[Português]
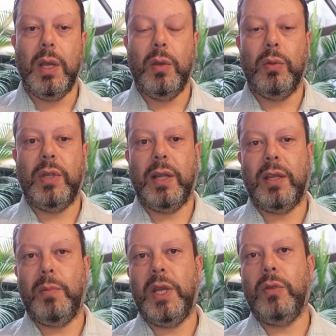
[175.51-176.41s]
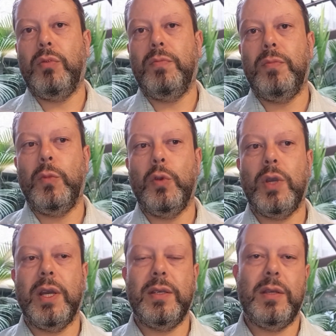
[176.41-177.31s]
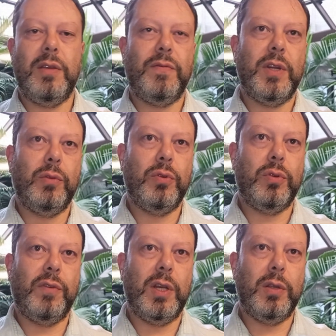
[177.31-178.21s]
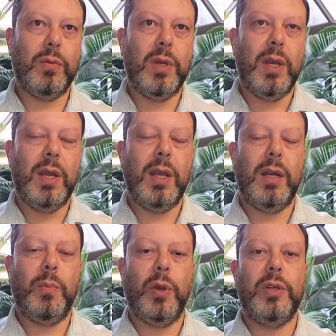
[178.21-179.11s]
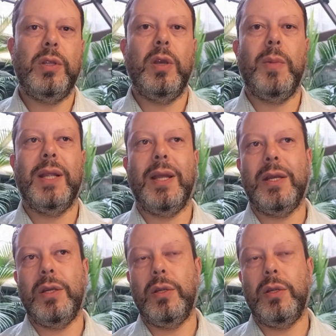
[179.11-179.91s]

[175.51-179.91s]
O tratamento no câncer infanto-juvenil, ele pode ter uma taxa de